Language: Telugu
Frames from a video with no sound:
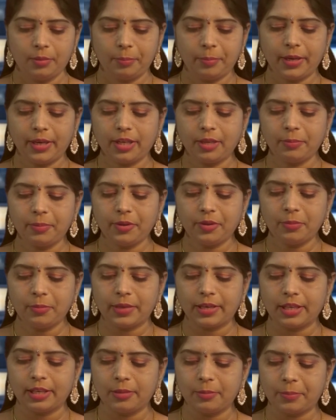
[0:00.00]
పెంటపాడు
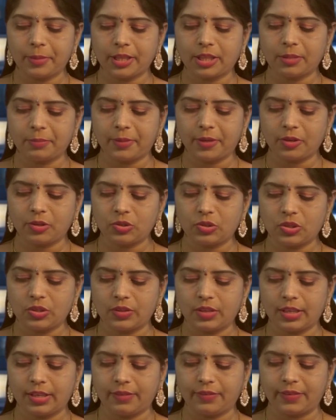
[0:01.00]
మండలం ప్రతిపాడుకు
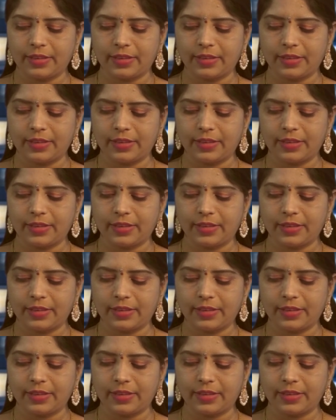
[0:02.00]
చెందిన